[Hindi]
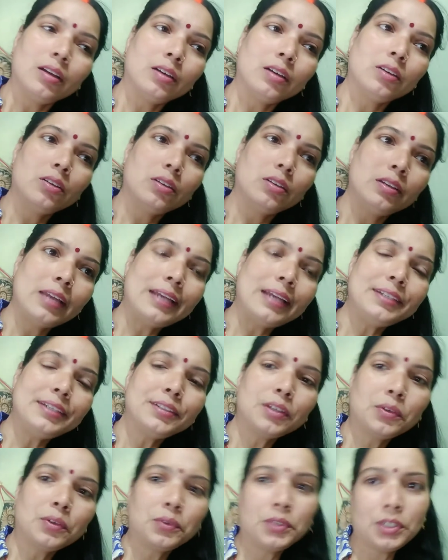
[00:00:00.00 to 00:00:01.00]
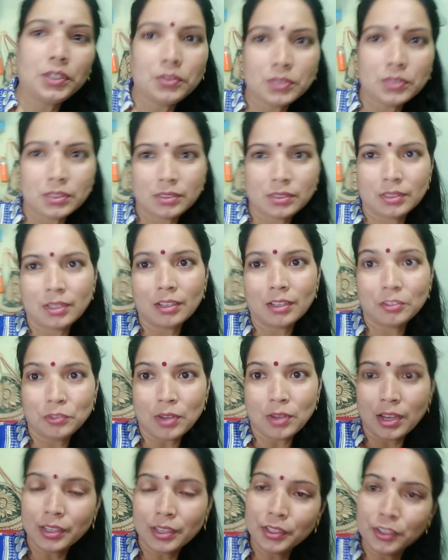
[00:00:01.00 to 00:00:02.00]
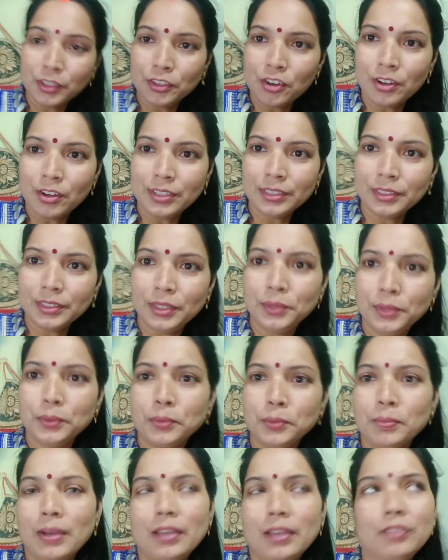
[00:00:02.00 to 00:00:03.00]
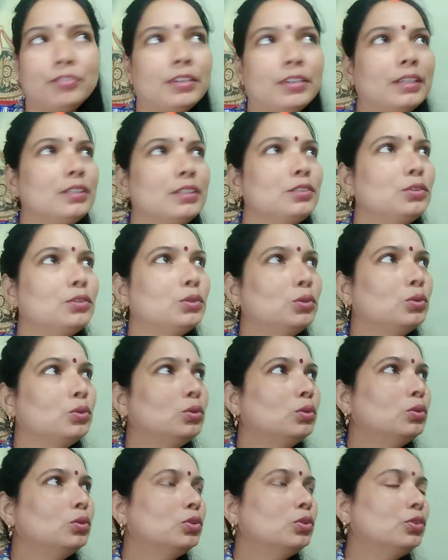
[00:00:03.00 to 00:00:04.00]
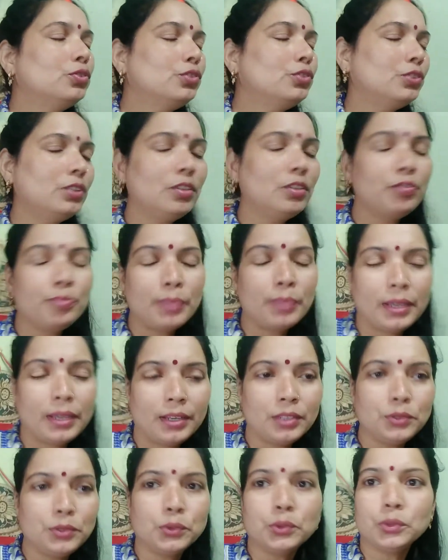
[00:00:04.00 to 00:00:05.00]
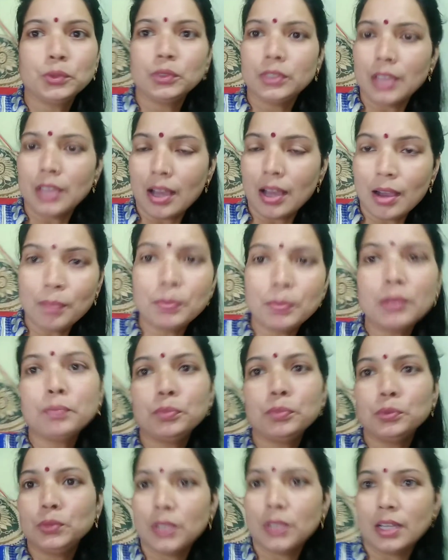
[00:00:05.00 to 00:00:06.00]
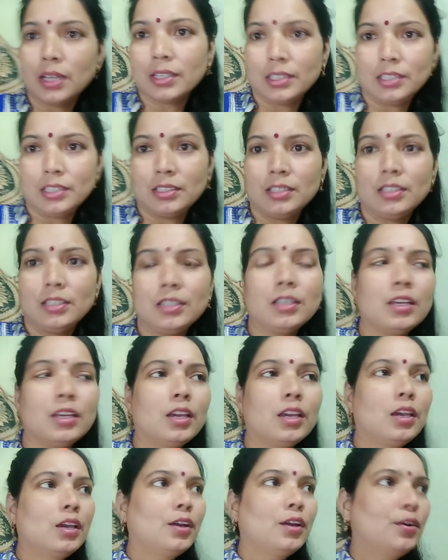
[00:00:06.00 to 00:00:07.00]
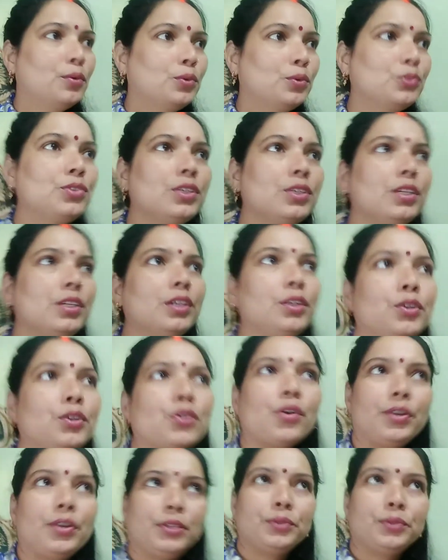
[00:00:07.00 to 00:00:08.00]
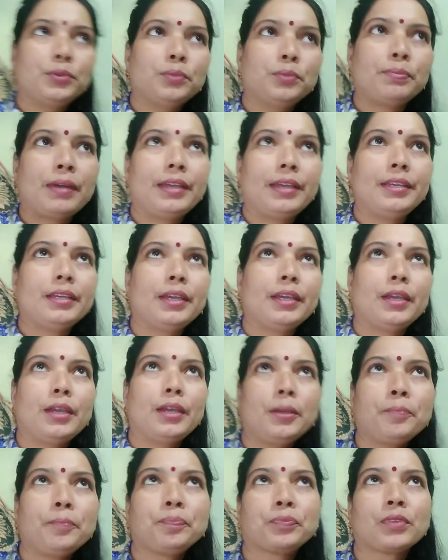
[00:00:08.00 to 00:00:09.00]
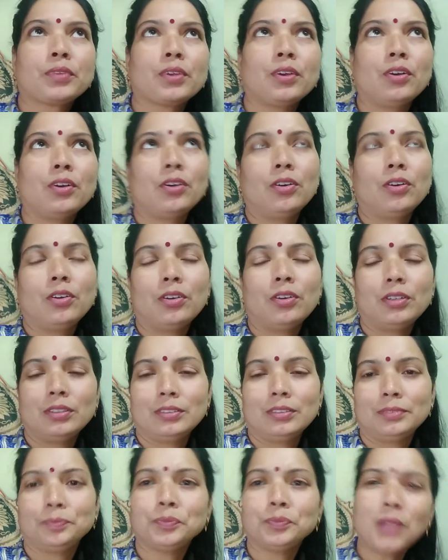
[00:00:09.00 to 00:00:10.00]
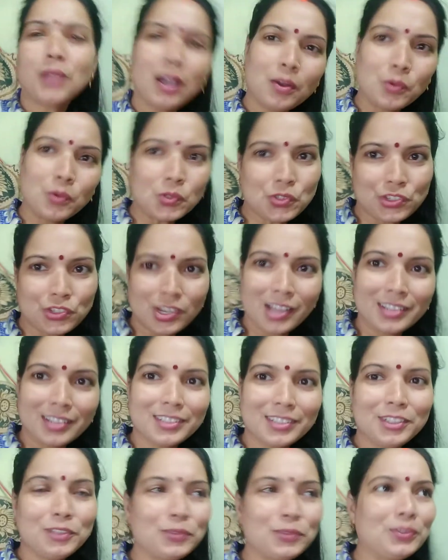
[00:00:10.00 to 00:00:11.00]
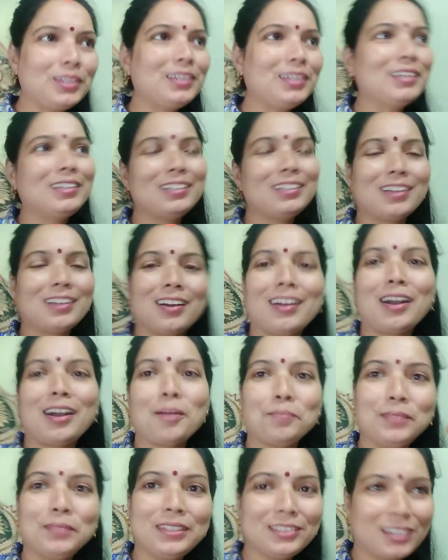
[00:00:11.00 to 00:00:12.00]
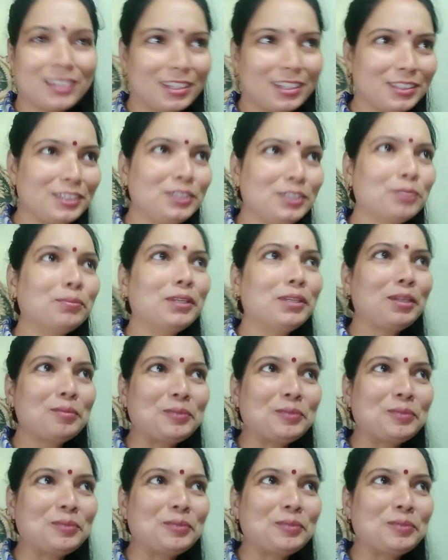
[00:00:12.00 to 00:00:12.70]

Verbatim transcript: और लाइट ना होने की वजह से ना वहाँ की रिकॉर्डिंग नहीं हो पाई फ्रेंड्स तो सिर्फ मैंने जो यहाँ पर पूजा की थी उसी की रिकॉर्डिंग हो पाई है और हाँ उस चांद की तो नहीं लेकिन हाँ अपने चांद की जब मैंने